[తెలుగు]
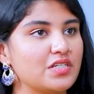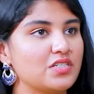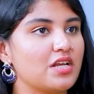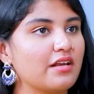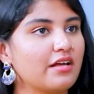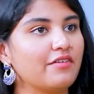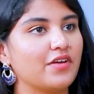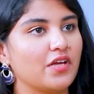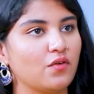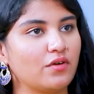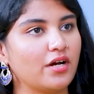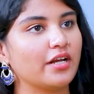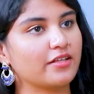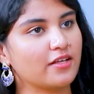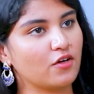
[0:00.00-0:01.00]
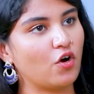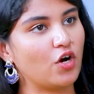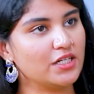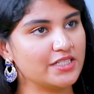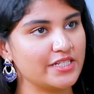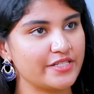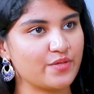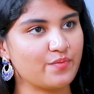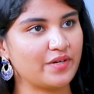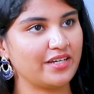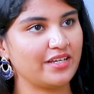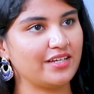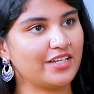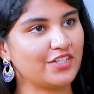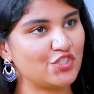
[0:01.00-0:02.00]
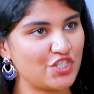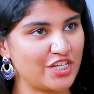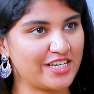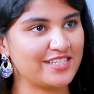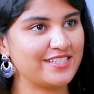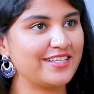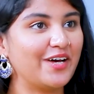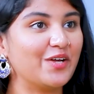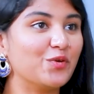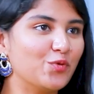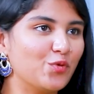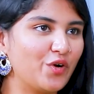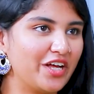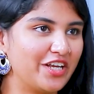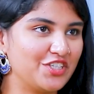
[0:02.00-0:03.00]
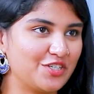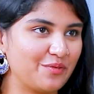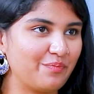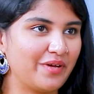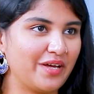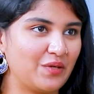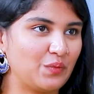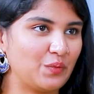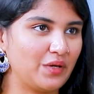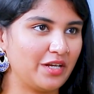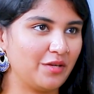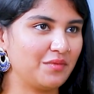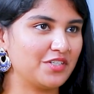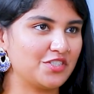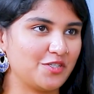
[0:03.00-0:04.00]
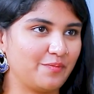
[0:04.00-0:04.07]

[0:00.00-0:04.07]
పర్సనల్ గా వేణు గారికి కాల్ చేసి మరి నేను చేస్తాను అని చెప్పాను అని మీరు